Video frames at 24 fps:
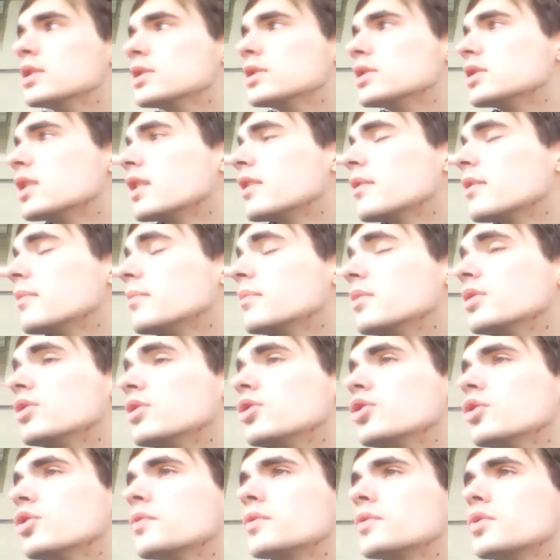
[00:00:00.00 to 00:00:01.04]
на,
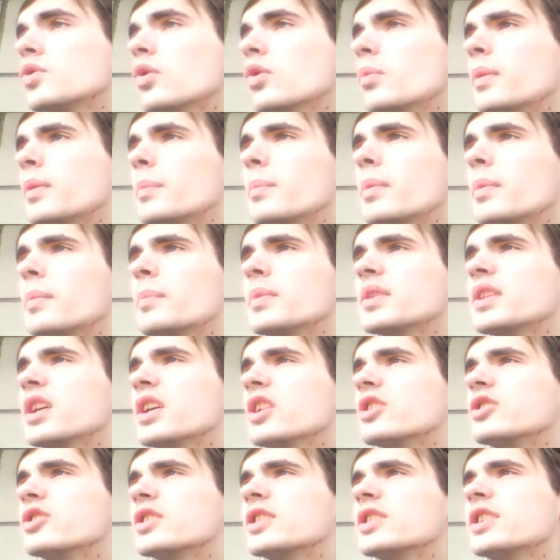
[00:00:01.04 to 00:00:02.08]
еще в топы
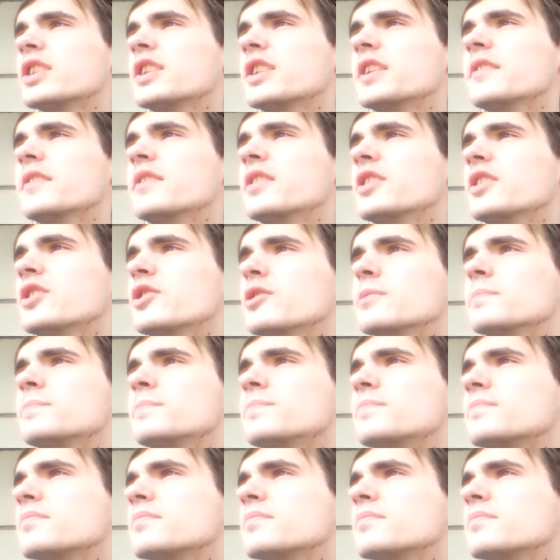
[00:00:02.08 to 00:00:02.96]
попадают такие видео.